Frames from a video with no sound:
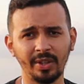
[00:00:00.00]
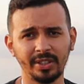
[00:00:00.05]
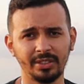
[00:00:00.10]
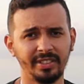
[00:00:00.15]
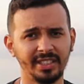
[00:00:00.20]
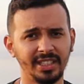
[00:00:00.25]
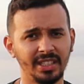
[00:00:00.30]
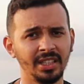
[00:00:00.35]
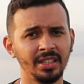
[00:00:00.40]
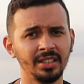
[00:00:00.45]
Às
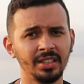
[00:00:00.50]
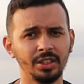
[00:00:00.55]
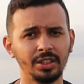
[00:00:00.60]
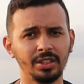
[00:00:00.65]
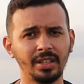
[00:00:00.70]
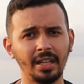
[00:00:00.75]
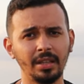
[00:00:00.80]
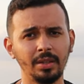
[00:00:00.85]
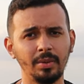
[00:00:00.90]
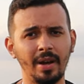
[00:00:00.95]
vezes a gente
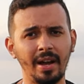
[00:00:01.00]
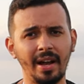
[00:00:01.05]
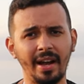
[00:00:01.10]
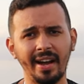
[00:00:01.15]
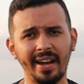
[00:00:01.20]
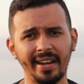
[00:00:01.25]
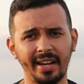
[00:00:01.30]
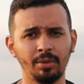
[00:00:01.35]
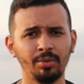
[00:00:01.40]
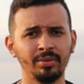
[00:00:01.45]
está numa
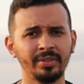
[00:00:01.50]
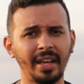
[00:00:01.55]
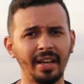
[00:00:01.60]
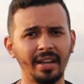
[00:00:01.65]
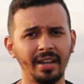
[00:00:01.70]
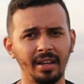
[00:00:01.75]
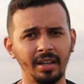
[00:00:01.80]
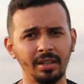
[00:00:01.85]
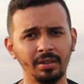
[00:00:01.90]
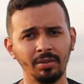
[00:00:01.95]
área, num
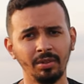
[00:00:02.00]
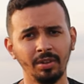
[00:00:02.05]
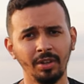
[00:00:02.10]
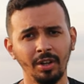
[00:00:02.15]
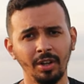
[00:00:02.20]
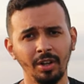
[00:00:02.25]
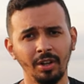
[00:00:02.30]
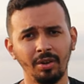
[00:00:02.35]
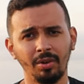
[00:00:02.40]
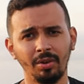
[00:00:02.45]
terreno
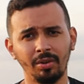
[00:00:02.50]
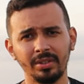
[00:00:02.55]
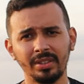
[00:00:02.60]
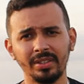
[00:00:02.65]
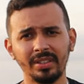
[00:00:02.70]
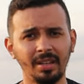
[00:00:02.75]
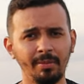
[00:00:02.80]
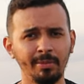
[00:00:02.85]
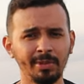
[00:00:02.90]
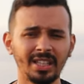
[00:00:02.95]
onde
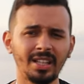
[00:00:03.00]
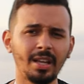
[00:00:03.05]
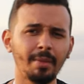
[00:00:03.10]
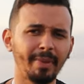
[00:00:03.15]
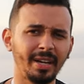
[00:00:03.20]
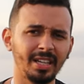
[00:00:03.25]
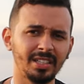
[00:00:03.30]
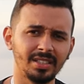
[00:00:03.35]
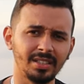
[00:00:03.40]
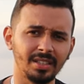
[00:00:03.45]
tem muita
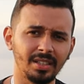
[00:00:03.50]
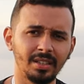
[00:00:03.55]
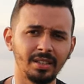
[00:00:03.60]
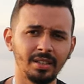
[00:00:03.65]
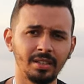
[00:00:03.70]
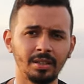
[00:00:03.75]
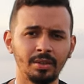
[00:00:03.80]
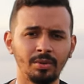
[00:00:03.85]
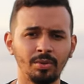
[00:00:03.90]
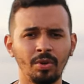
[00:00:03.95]

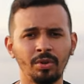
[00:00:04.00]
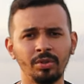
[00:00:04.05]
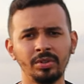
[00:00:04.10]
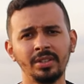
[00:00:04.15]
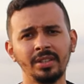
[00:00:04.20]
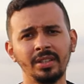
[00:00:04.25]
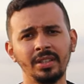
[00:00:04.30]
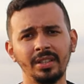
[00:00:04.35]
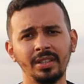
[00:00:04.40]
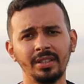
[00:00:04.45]
depressão,
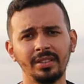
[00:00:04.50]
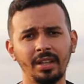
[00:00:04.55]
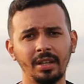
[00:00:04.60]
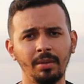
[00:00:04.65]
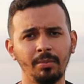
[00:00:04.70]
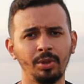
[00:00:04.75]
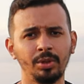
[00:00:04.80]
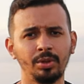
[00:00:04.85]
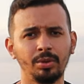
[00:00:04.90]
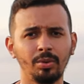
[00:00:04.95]
onde
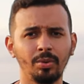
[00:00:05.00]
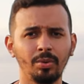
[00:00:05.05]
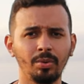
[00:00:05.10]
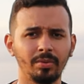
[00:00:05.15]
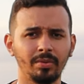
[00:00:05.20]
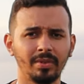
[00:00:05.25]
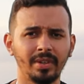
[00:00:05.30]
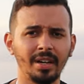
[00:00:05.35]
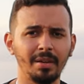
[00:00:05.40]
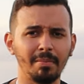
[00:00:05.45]
tem
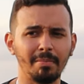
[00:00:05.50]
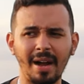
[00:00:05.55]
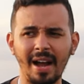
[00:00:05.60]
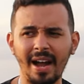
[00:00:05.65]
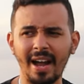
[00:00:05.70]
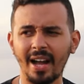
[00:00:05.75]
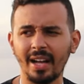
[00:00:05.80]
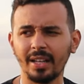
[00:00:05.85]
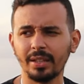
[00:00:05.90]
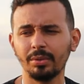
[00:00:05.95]
muito
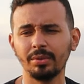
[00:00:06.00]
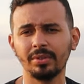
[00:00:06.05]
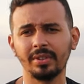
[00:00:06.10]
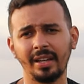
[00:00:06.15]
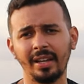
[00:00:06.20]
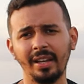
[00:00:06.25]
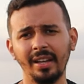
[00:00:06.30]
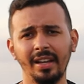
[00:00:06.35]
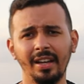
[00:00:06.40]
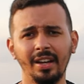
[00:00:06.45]
gramado,
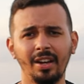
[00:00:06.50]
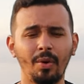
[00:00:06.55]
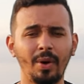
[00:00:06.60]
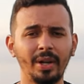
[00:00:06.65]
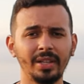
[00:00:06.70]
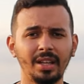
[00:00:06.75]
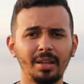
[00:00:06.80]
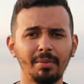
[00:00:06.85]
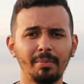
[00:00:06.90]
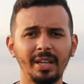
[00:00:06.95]
né? Ou
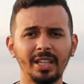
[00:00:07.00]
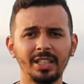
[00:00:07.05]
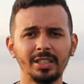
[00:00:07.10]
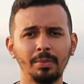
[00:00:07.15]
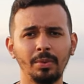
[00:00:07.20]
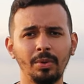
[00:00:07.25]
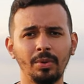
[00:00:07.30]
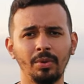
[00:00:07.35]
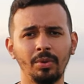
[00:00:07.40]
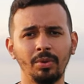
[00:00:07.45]
até
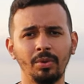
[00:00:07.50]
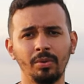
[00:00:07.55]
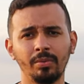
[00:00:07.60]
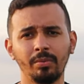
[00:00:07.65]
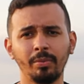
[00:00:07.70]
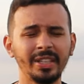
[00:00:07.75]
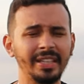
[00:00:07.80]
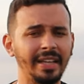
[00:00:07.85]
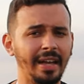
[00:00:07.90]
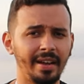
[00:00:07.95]
mesmo
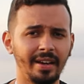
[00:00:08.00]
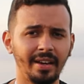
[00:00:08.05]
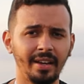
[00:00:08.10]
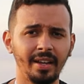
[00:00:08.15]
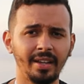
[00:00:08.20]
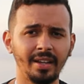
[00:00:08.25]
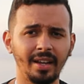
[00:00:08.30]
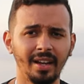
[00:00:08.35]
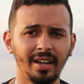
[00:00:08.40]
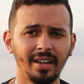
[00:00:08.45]
muita
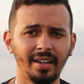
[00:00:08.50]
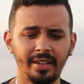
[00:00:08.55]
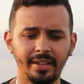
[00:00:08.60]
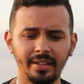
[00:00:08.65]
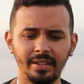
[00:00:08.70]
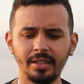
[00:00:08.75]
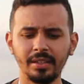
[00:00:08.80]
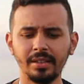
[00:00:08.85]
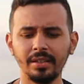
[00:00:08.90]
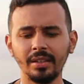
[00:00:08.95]
areia
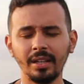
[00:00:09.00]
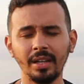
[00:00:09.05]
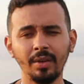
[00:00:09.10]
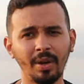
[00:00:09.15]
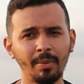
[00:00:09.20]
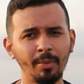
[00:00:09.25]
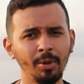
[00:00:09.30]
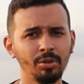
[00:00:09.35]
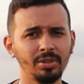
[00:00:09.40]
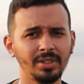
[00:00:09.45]
e
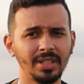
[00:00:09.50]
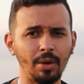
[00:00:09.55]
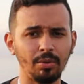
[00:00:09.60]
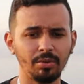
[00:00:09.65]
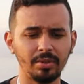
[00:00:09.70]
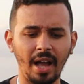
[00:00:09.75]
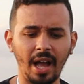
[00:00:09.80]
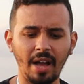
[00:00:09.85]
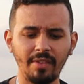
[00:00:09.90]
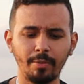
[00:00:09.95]
não é muito
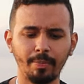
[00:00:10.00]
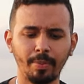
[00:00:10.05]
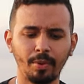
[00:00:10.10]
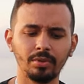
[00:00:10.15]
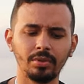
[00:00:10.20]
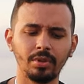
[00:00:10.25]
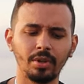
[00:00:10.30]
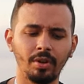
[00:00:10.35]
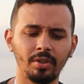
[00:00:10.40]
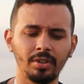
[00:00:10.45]
saudável para
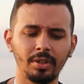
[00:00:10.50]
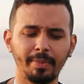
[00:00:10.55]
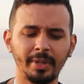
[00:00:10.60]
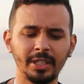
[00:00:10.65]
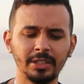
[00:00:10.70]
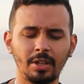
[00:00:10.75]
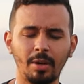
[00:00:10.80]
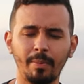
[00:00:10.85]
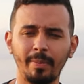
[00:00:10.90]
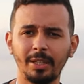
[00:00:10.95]
o drone,
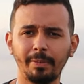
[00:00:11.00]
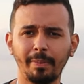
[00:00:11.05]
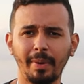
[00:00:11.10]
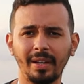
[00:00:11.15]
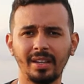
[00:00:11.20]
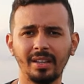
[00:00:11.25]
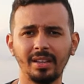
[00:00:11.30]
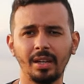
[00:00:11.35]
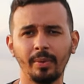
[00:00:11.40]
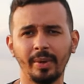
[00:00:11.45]
principalmente
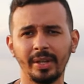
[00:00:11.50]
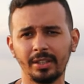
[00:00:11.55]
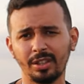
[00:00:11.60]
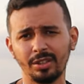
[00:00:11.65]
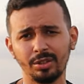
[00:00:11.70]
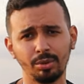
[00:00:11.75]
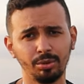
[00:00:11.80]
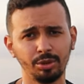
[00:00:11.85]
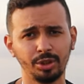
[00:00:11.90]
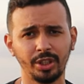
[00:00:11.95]
para que não entre
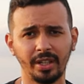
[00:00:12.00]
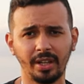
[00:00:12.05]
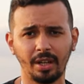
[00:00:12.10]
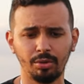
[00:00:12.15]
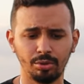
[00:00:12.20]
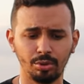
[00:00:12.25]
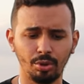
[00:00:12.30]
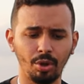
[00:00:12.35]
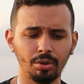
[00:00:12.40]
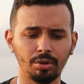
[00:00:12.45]
sujeira
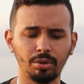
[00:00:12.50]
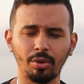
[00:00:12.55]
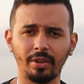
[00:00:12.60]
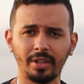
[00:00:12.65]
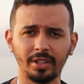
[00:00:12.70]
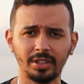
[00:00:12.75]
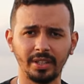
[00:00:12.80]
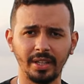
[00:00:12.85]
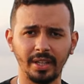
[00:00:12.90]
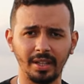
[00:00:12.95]
nos
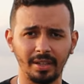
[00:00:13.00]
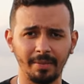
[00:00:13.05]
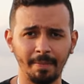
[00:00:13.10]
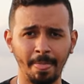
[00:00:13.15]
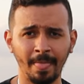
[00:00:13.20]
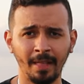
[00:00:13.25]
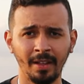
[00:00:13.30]
rotores dele.